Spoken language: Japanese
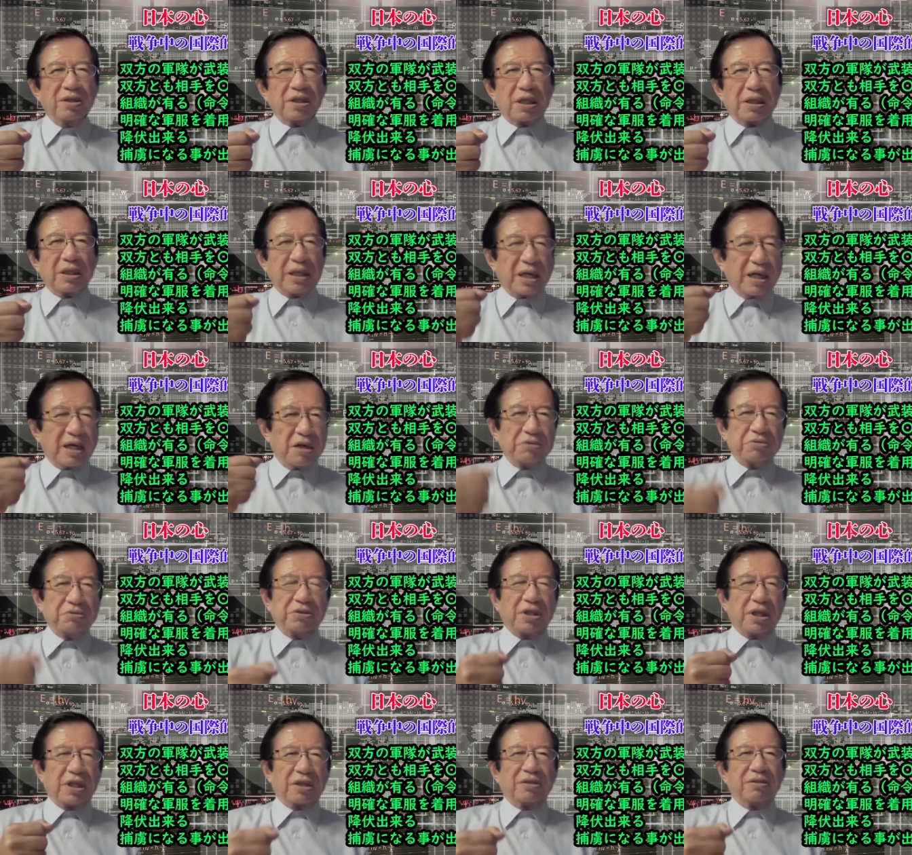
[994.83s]
戦
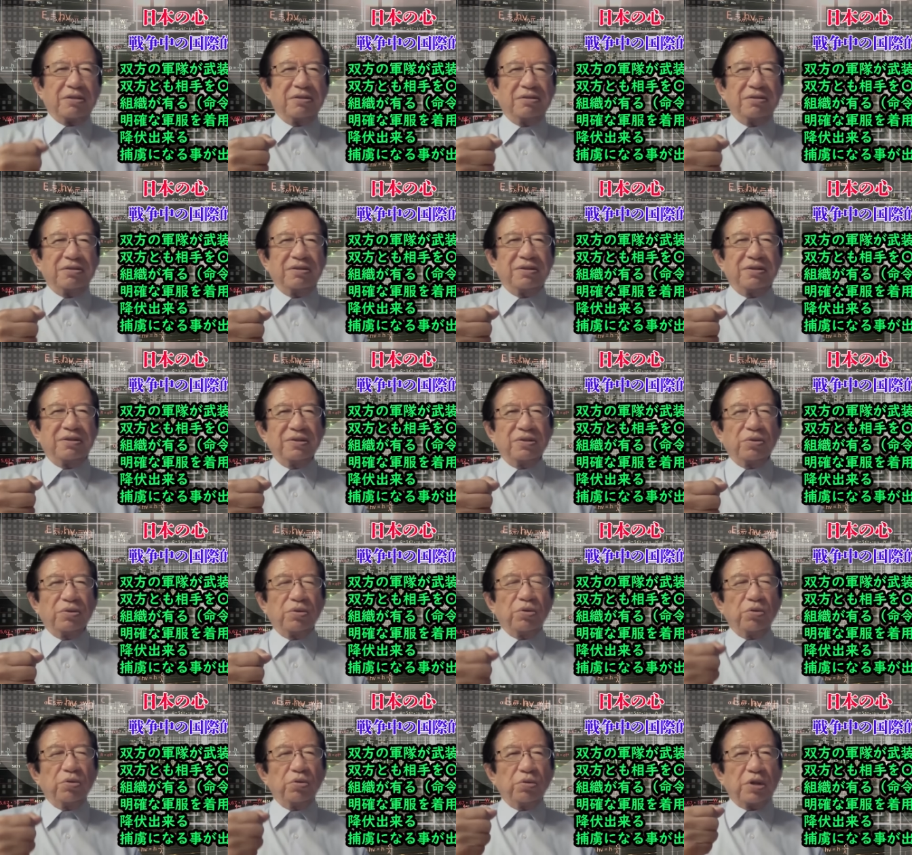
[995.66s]
うんだ。
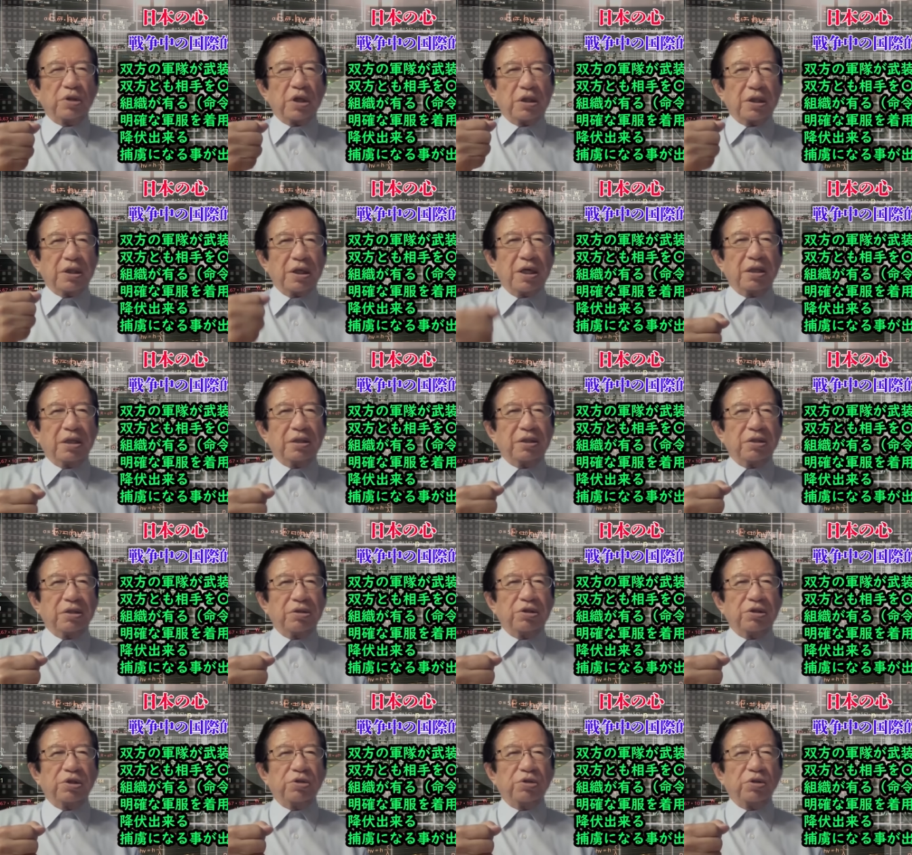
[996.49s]
この戦っ
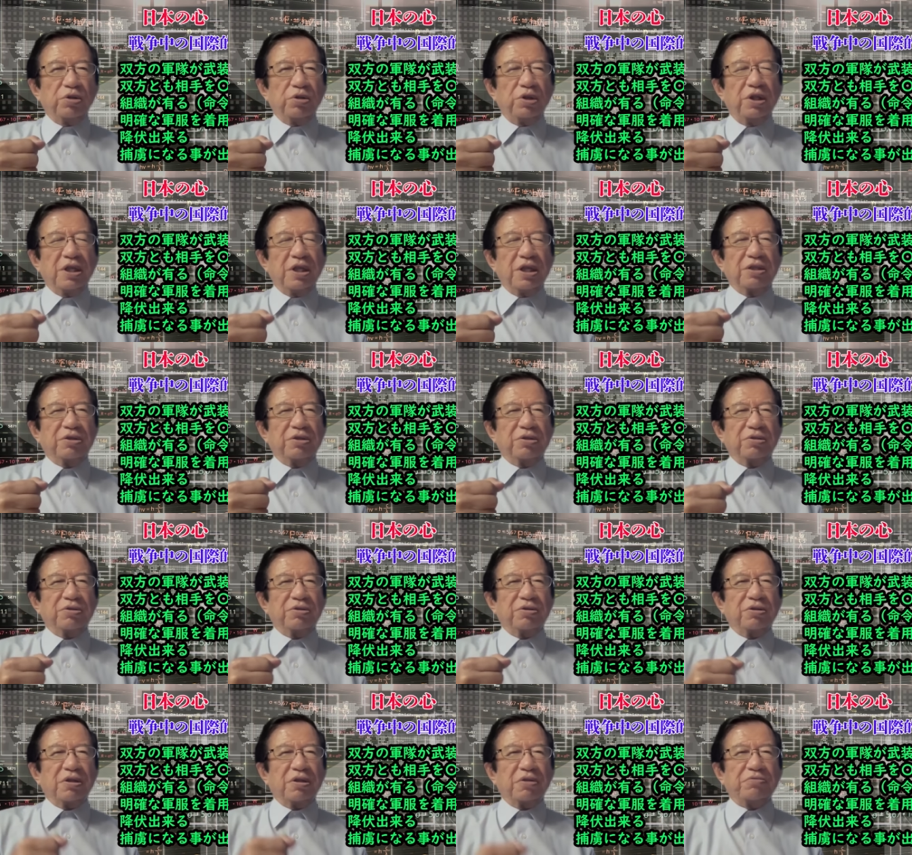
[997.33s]
てる人を非難す
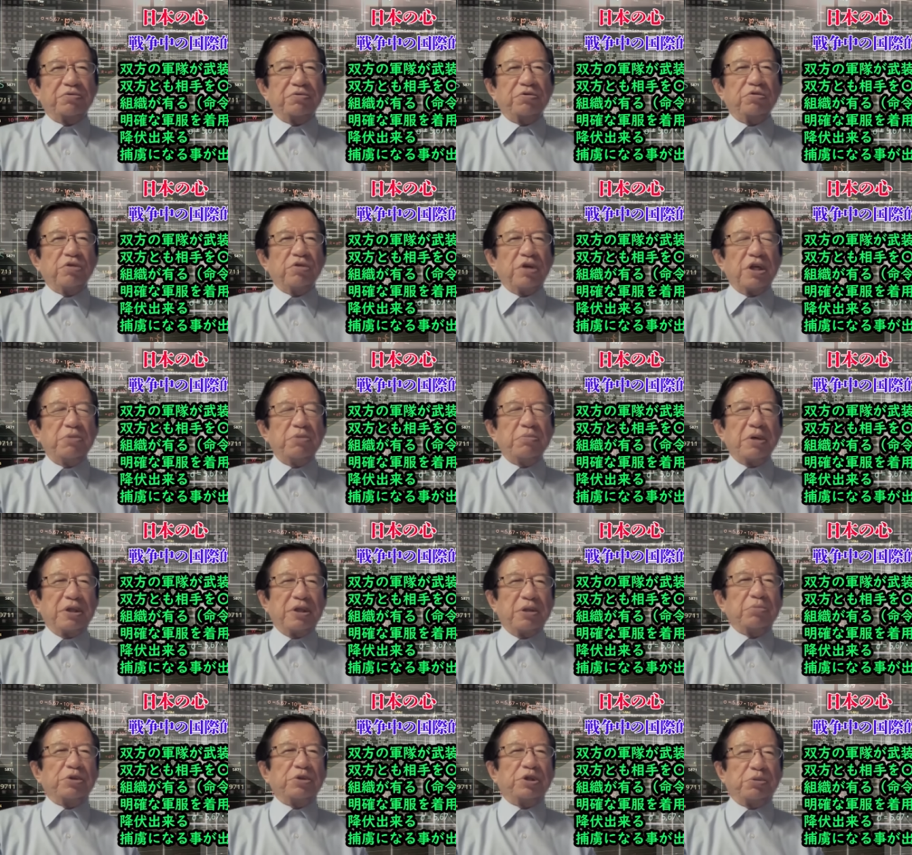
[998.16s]
るって普通は
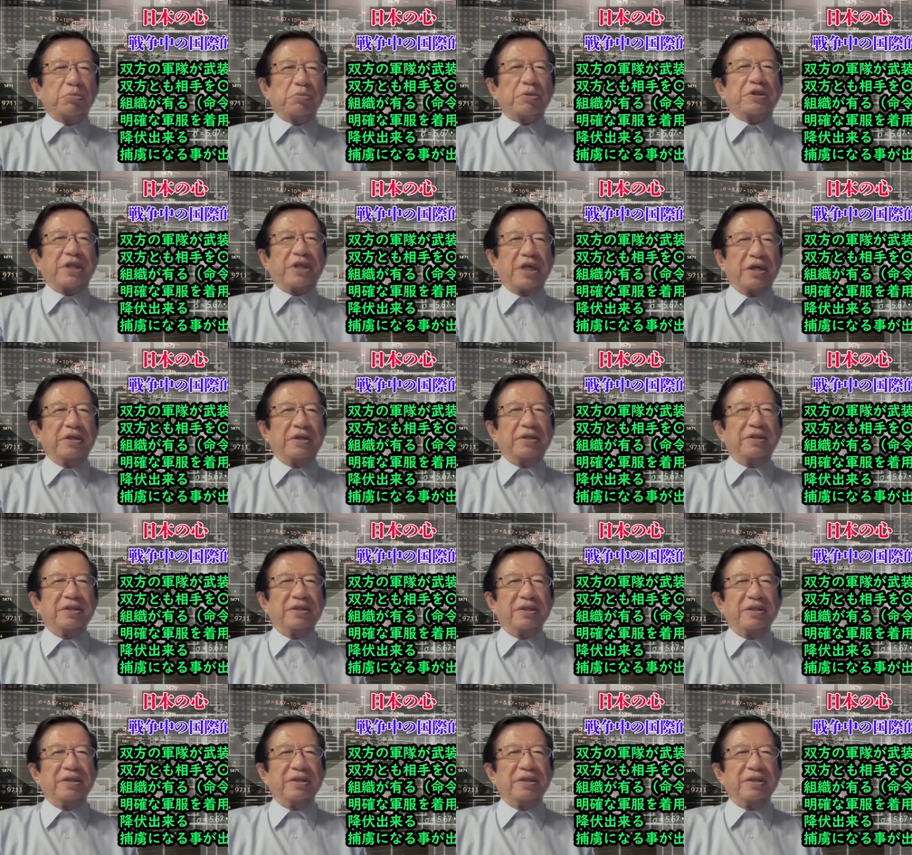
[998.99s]
今でもしません。